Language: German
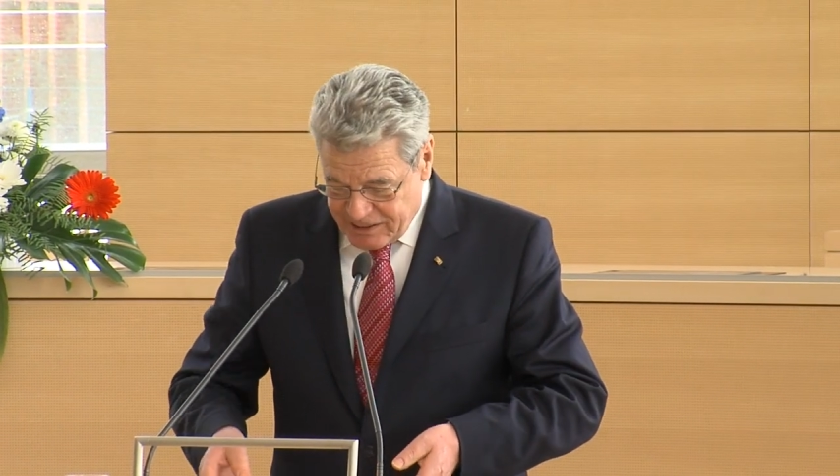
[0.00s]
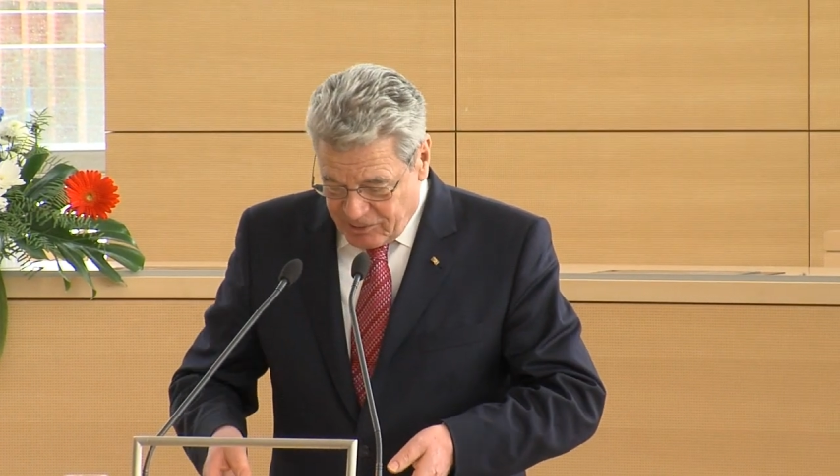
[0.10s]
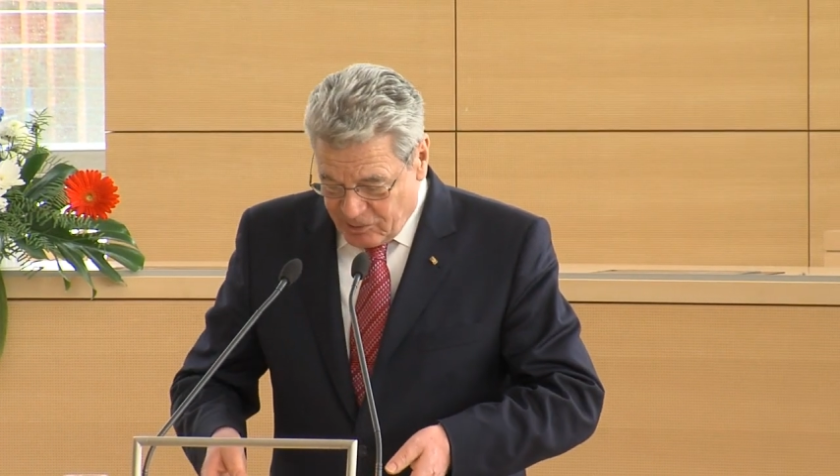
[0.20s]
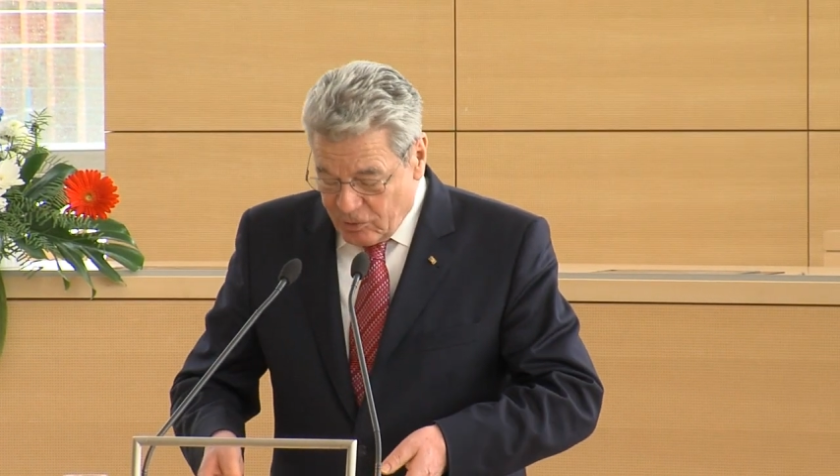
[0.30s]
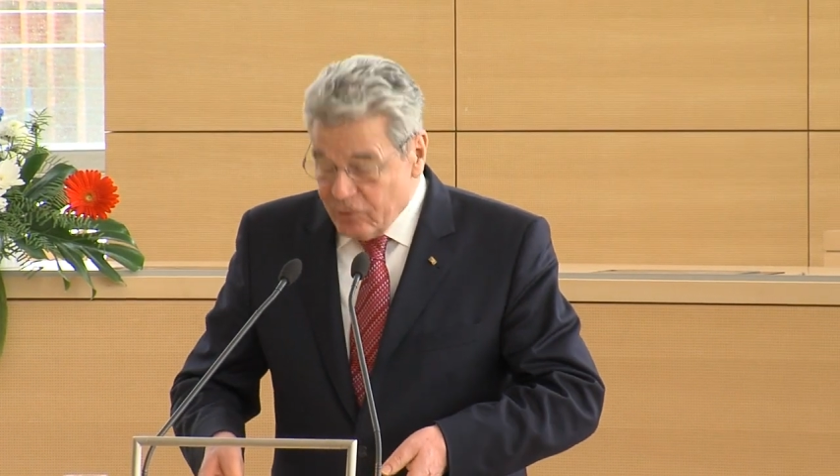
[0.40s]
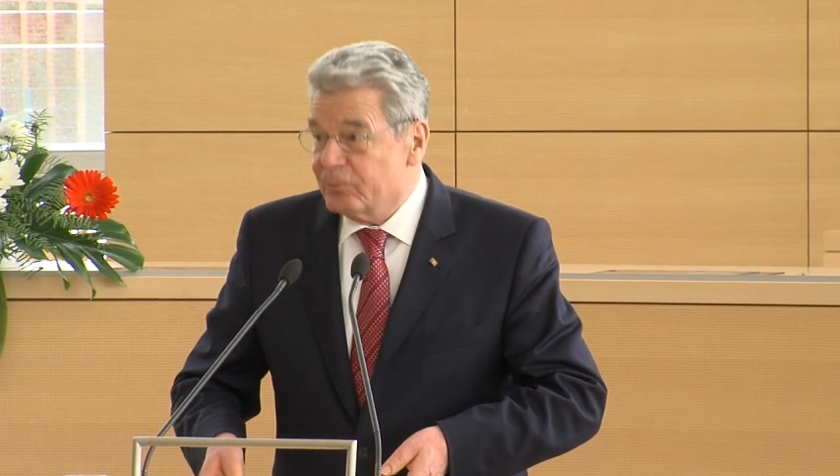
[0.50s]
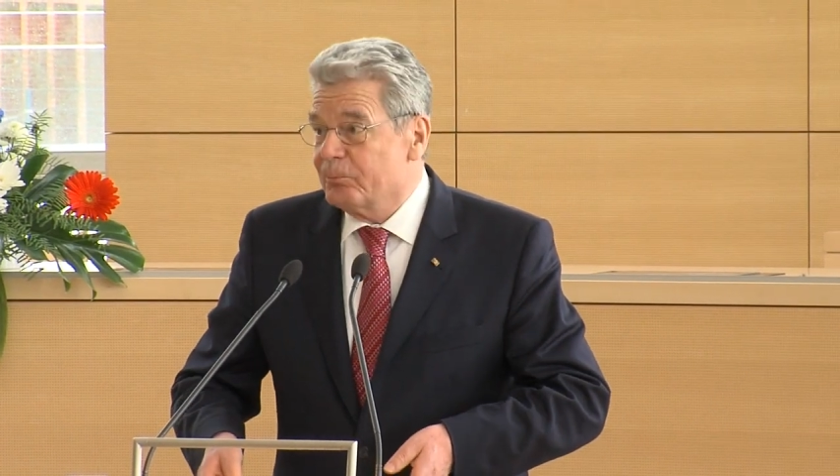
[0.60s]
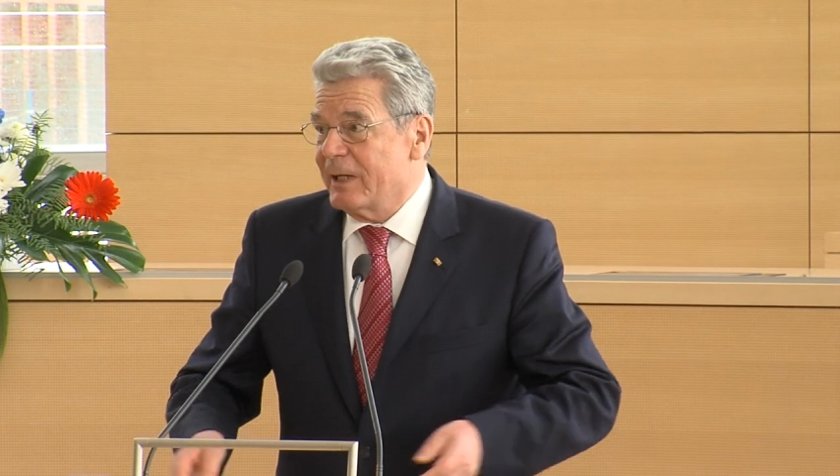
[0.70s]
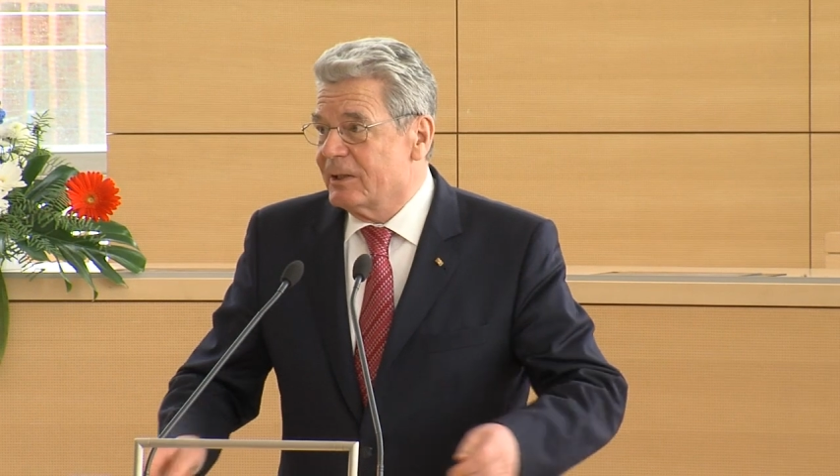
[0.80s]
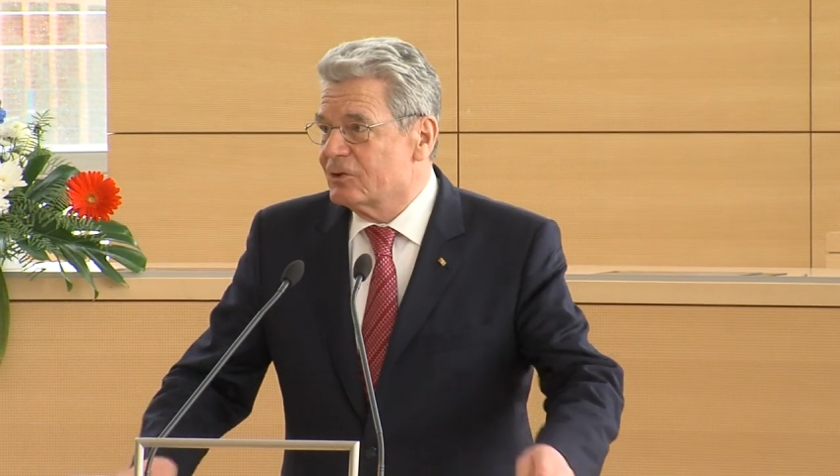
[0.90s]
rigen lüt
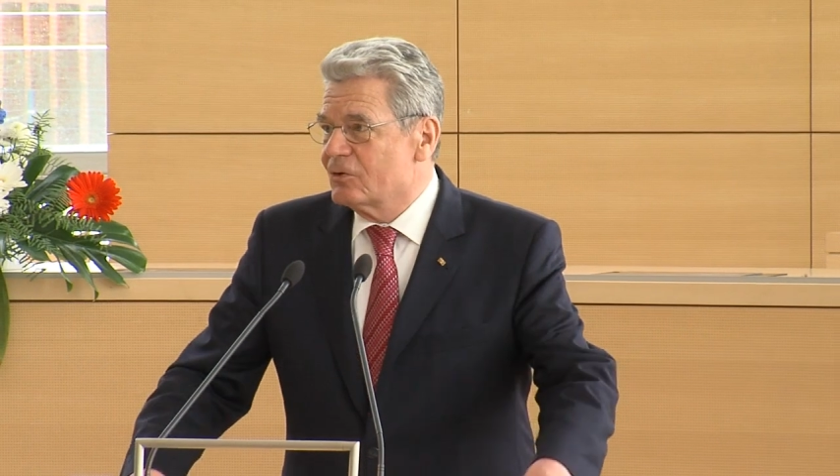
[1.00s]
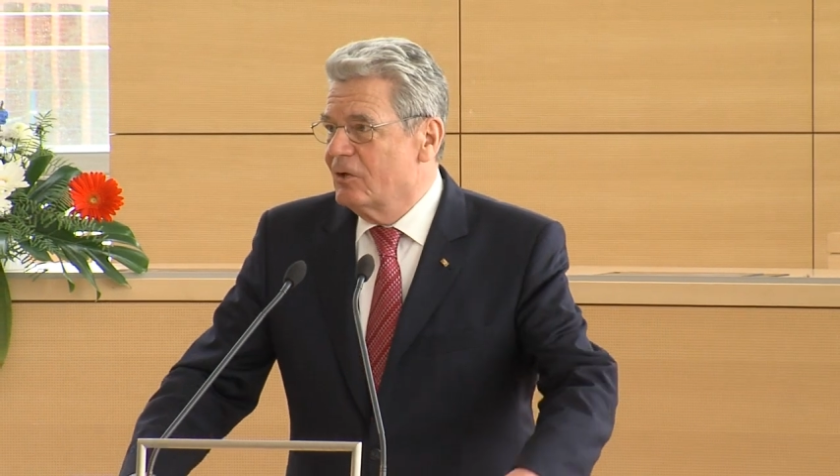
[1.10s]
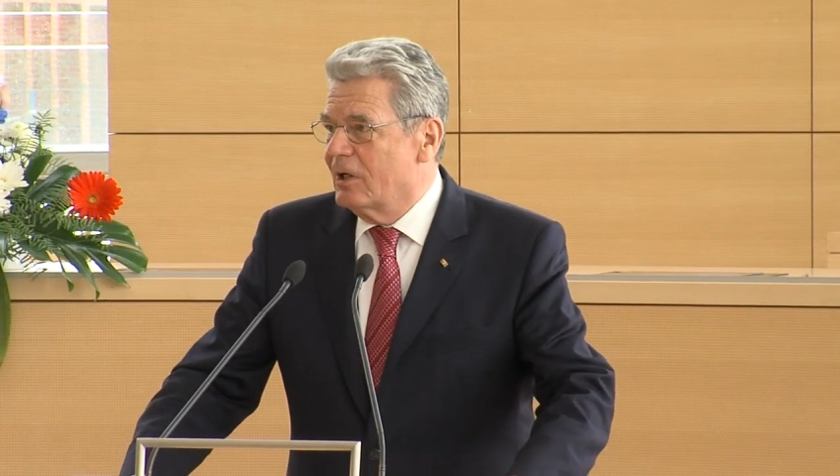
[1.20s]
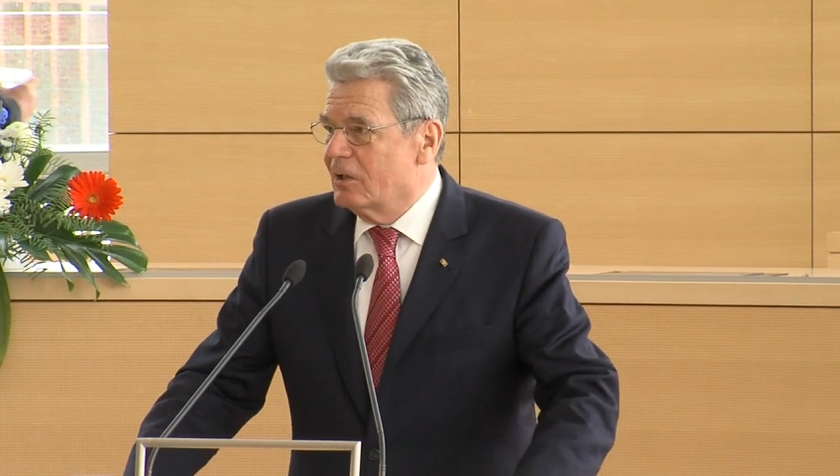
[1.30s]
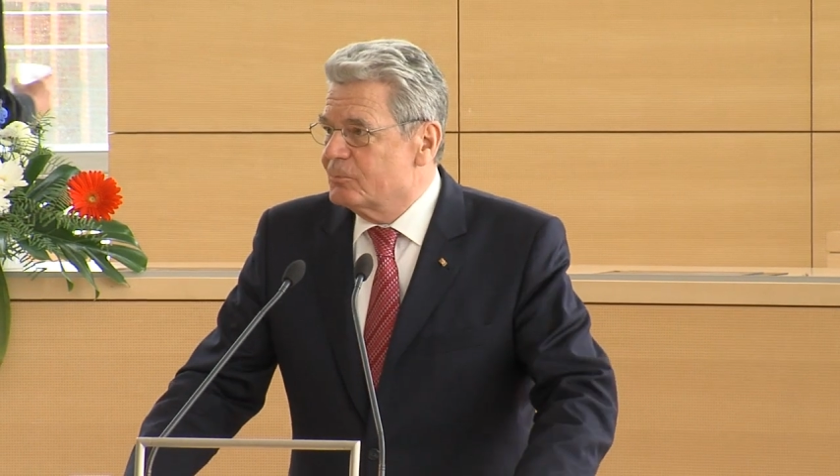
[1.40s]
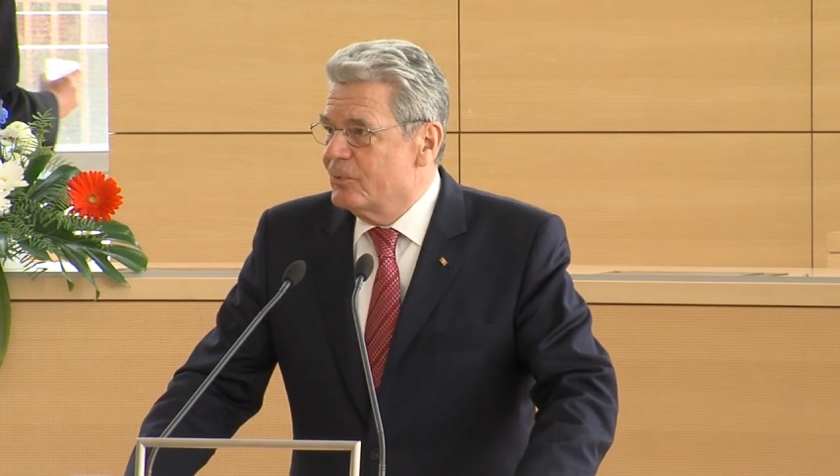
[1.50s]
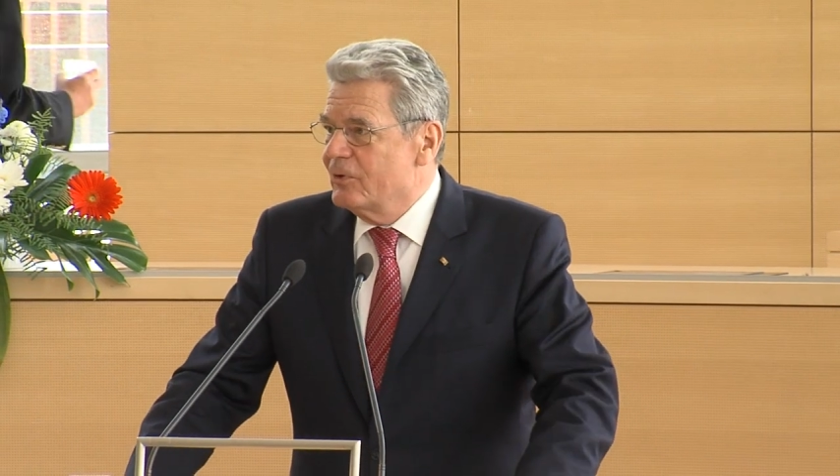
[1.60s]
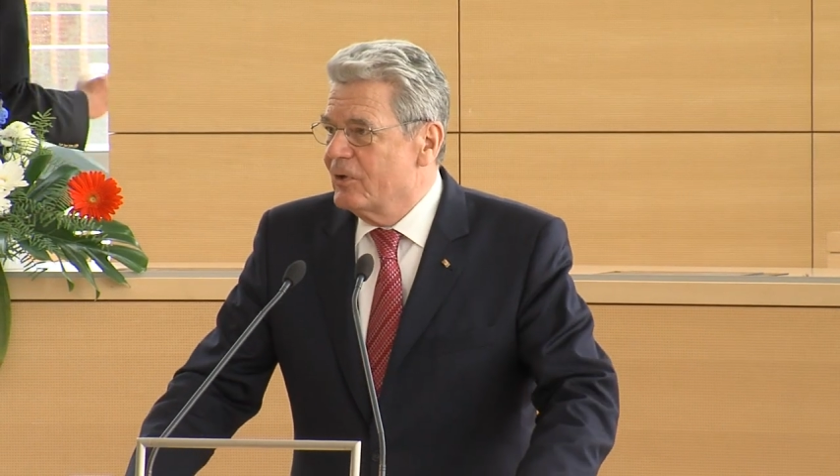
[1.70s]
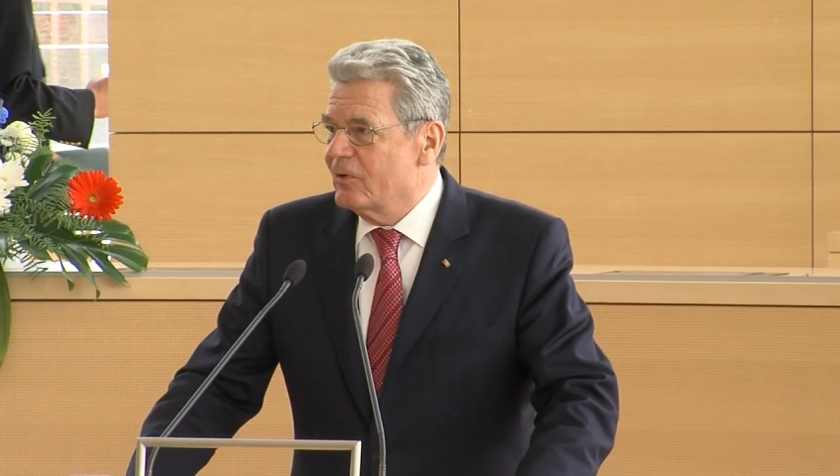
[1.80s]
bettentolat bin,